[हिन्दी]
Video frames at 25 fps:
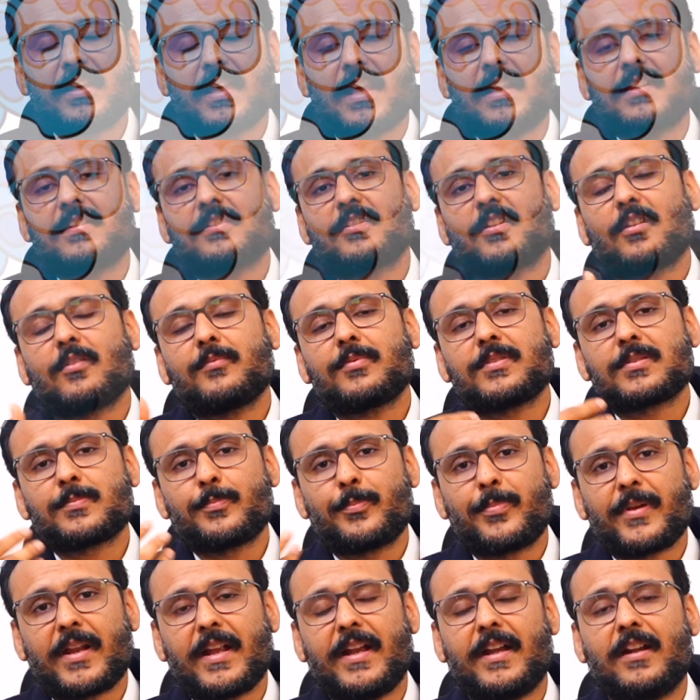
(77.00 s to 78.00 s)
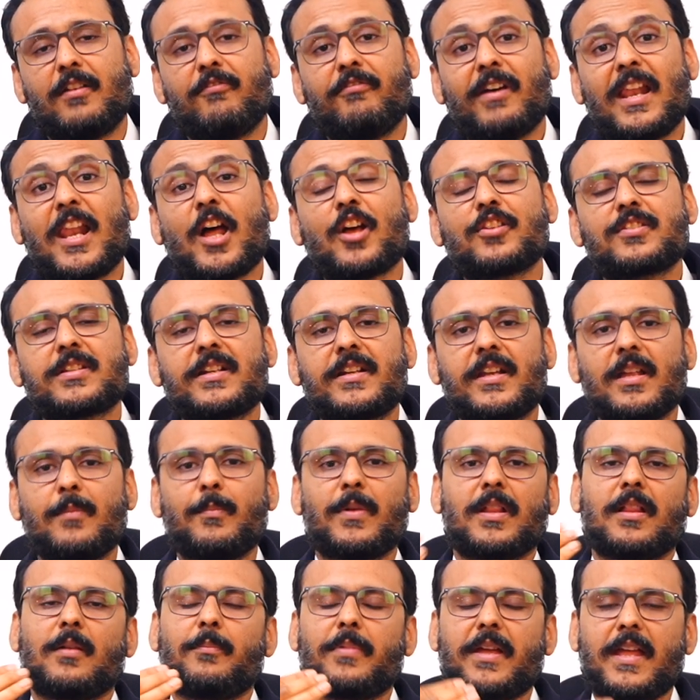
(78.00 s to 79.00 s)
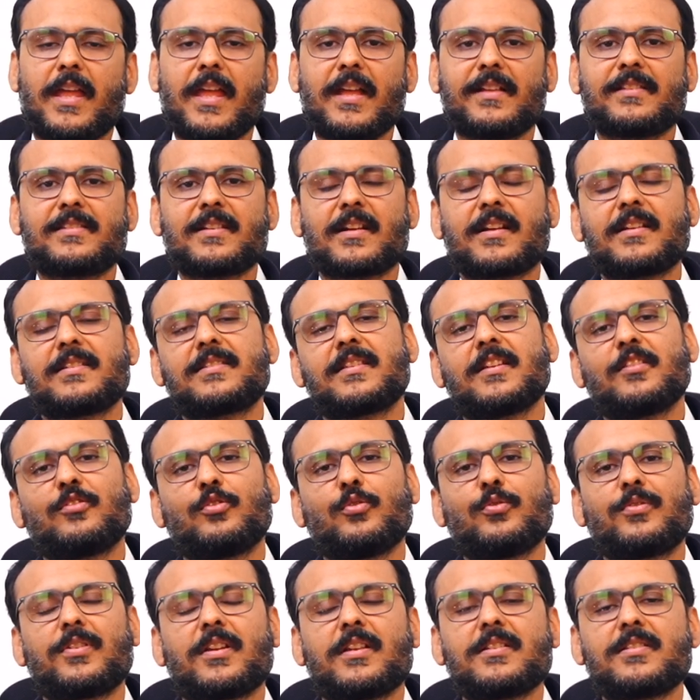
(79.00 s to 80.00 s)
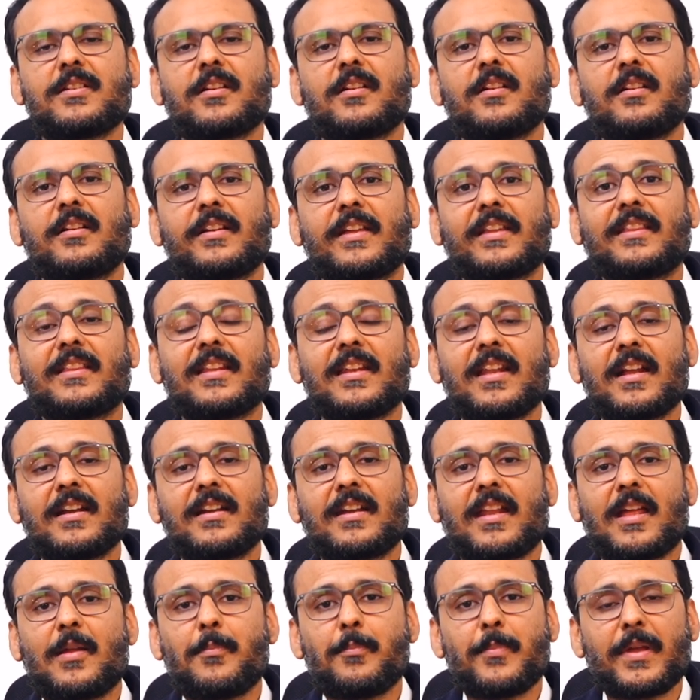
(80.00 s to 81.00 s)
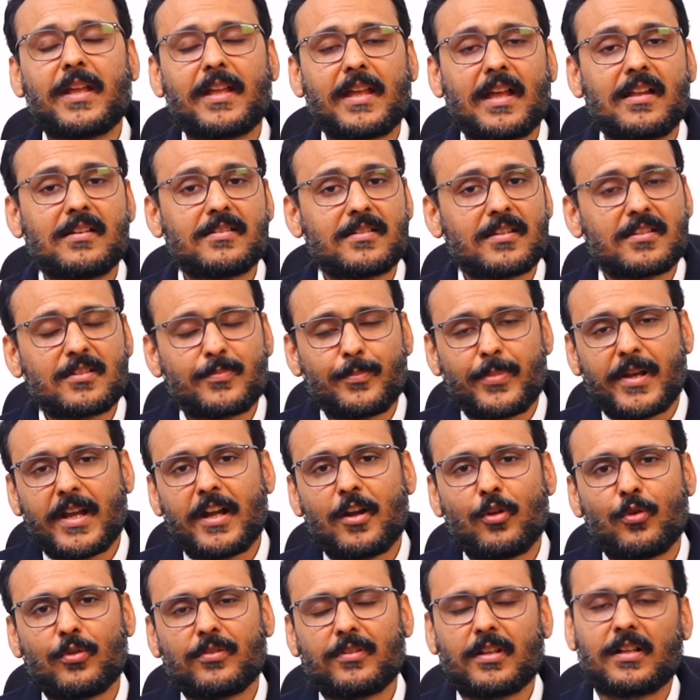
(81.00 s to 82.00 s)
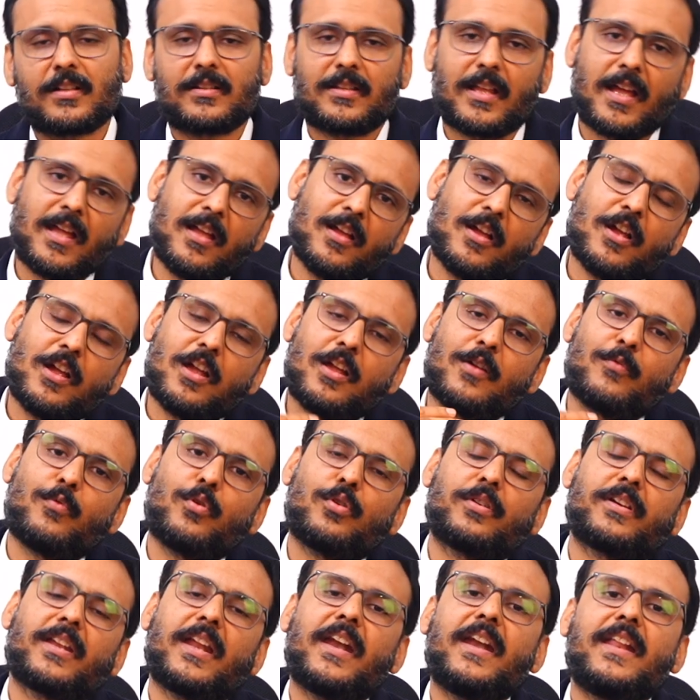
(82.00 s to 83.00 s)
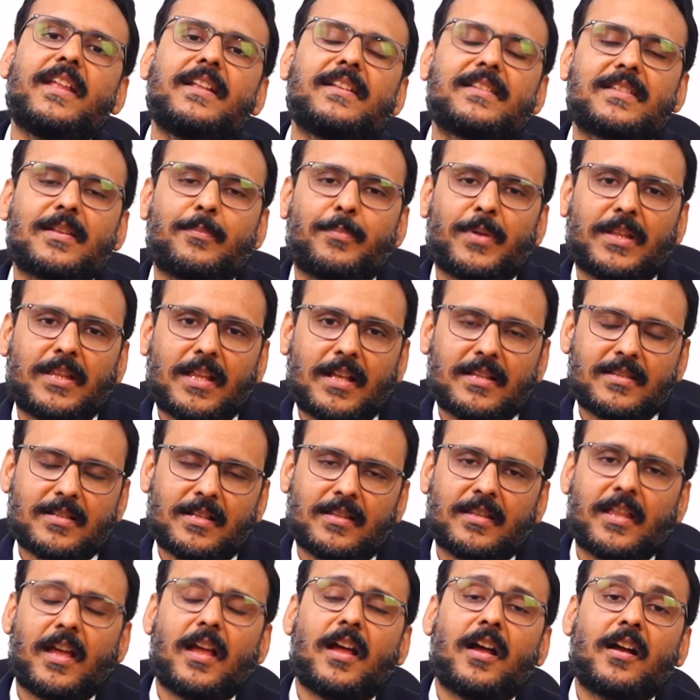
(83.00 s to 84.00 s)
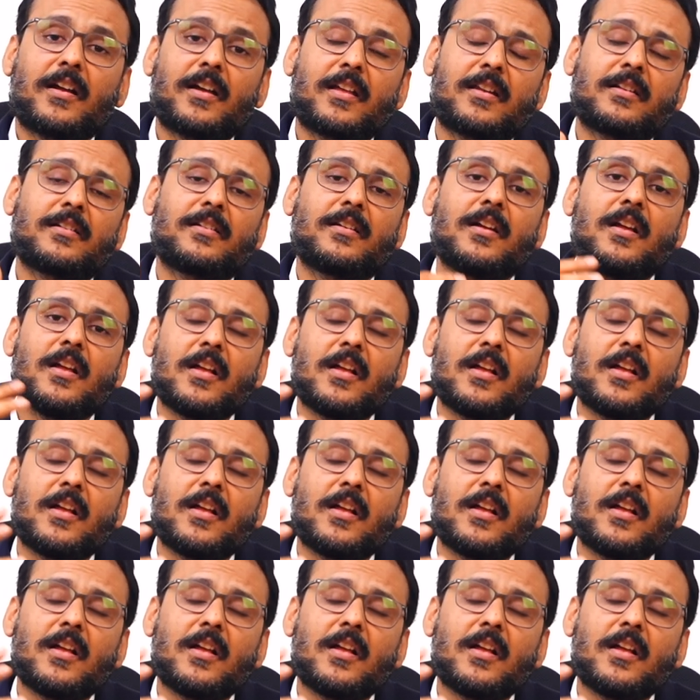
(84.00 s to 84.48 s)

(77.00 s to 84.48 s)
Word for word: कैंसर ऑफ स्प्रेड वेलासिटी मतलब एक जगह से दूसरे जगह कितना टाइम में कैंसर स्प्रेड हो सकता है वो ग्रेडिंग से पता चलता है अगर